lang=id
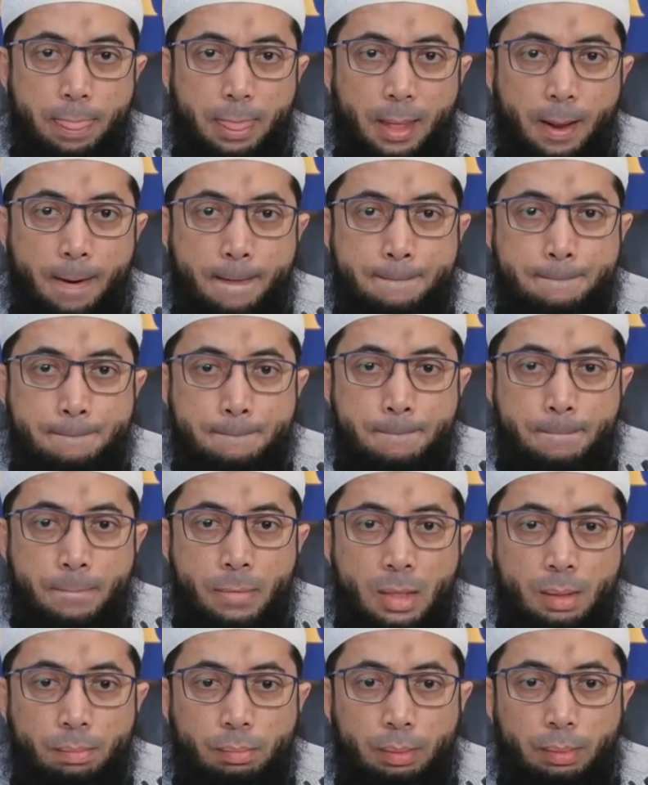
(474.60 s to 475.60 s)
Ya.
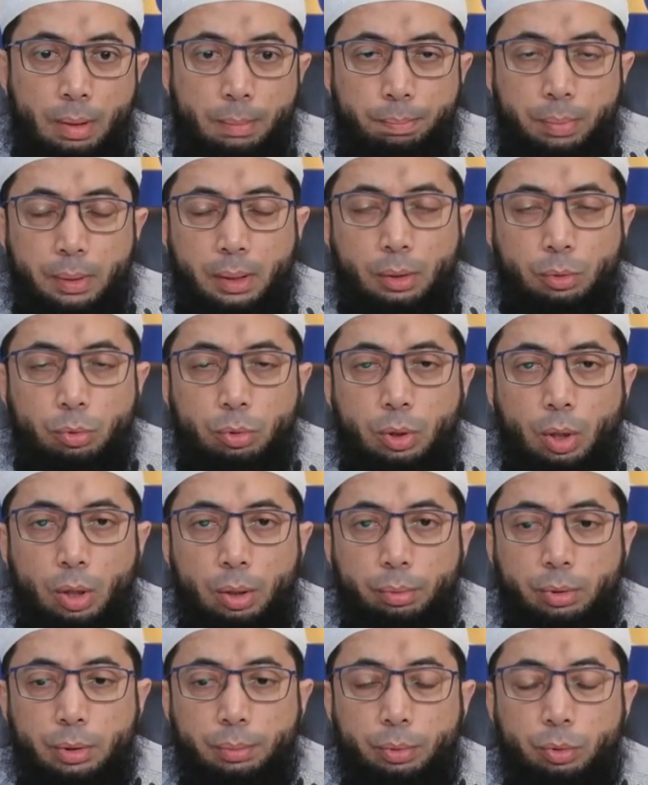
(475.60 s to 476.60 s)
Pemimpin itu
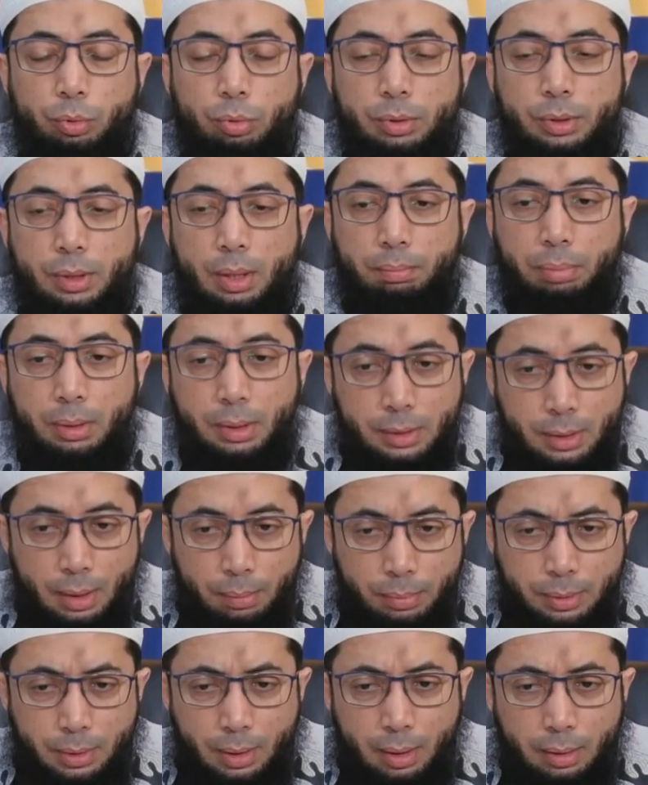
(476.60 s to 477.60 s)
kalau betul-betul dia bisa
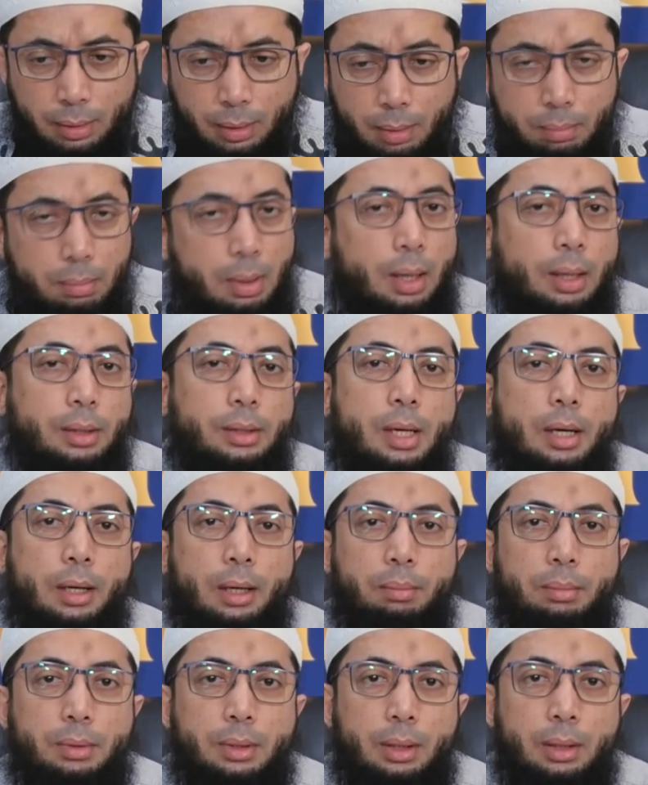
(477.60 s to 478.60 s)
menjalankan, maka dia
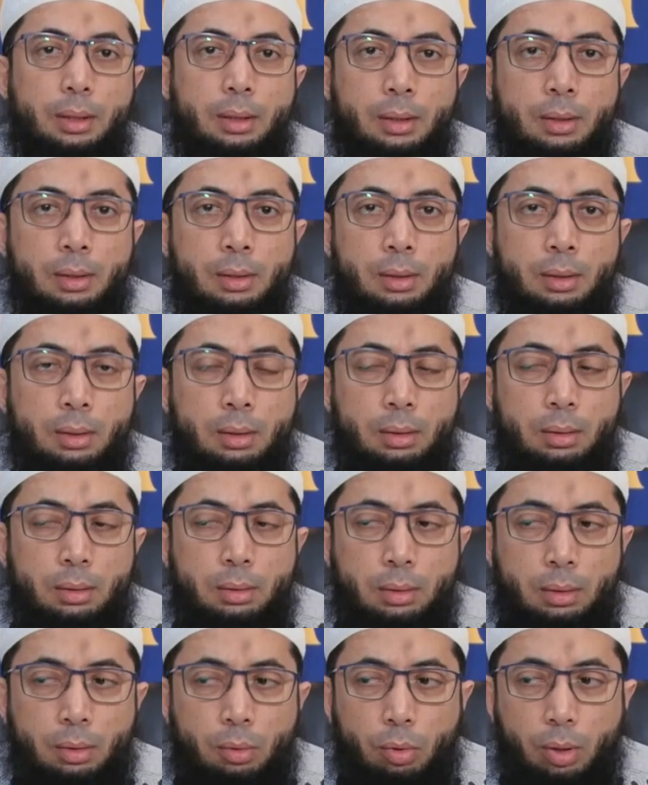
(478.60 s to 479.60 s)
akan menjadi
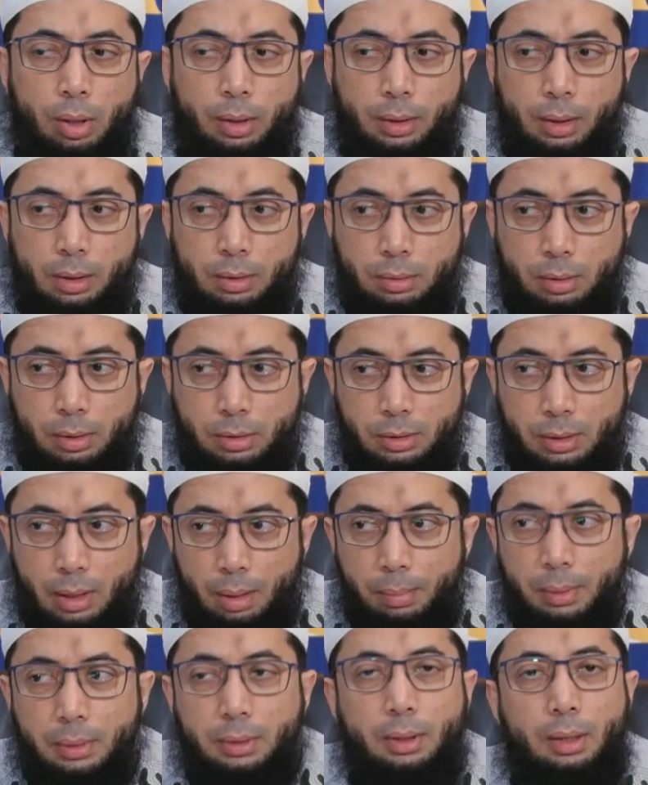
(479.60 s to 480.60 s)
orang yang
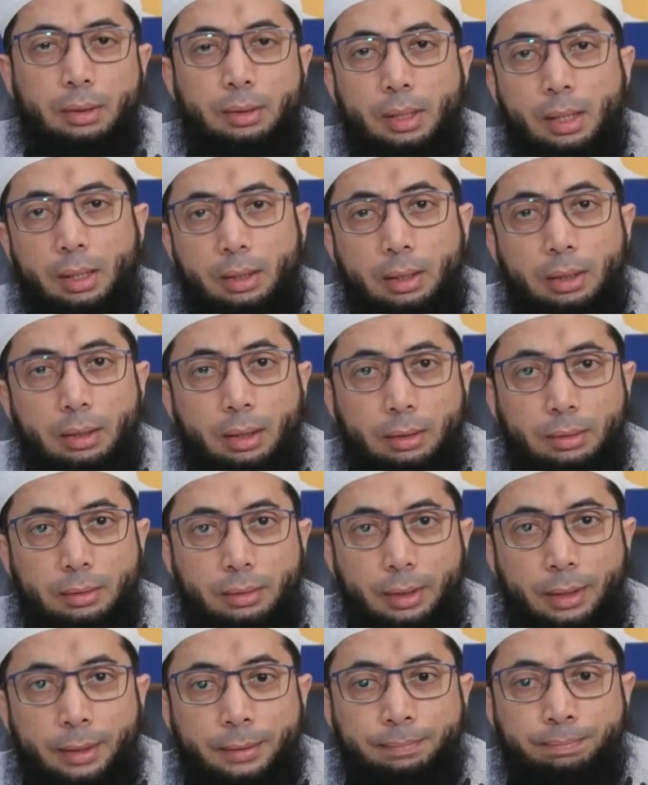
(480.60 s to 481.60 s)
terselamatkan di akhirat.
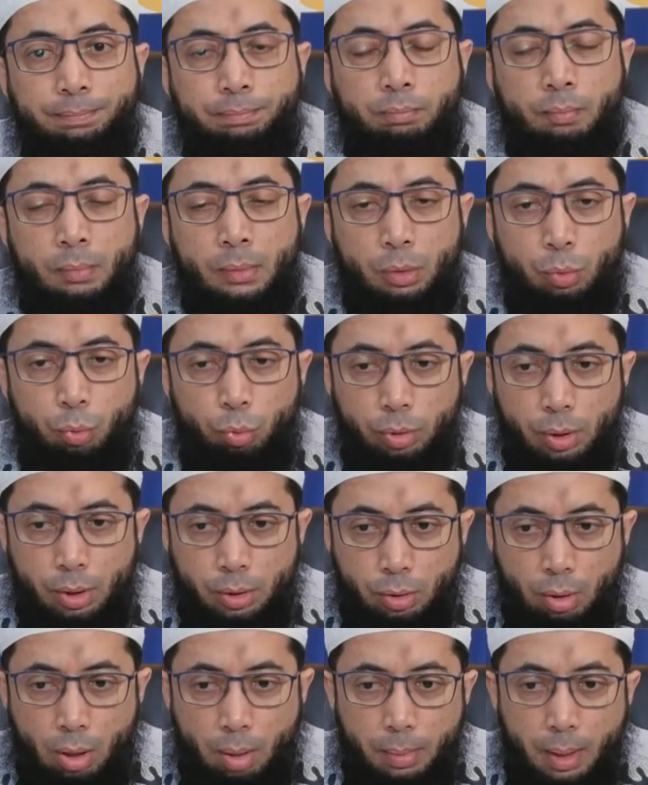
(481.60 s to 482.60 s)
Ya. Dunia
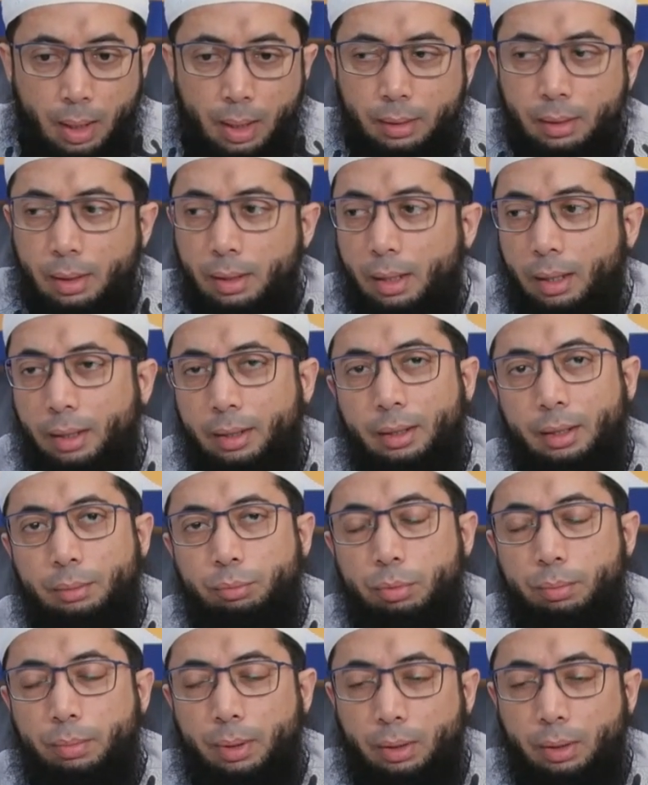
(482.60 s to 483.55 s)
juga bahagia, di akhirat pun